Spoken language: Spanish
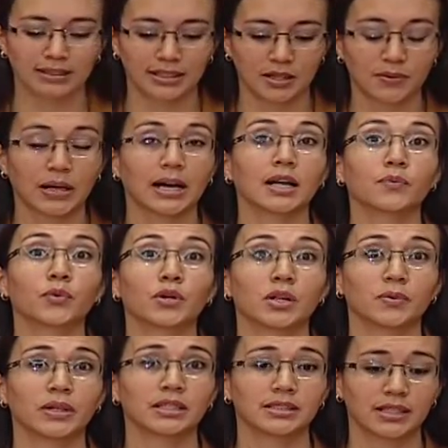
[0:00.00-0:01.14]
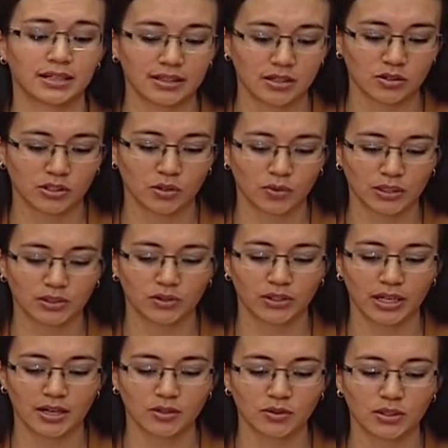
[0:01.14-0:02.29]
a trabajar por el bienestar de los
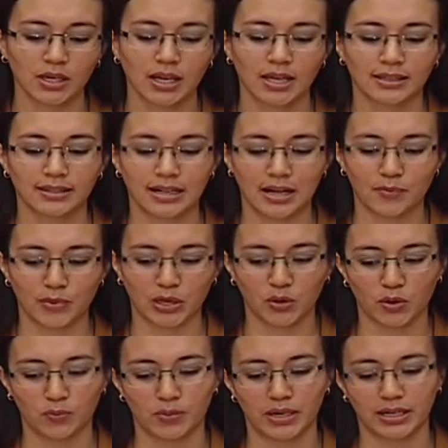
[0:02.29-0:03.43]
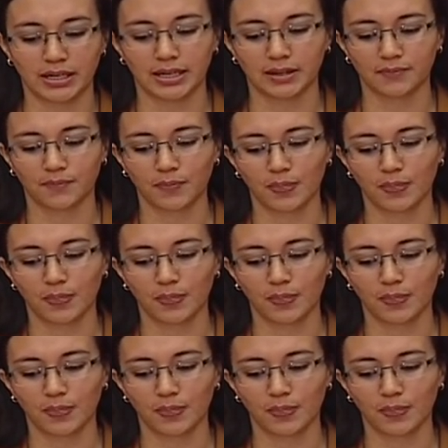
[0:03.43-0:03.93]
ecuatorianos de la mejor manera.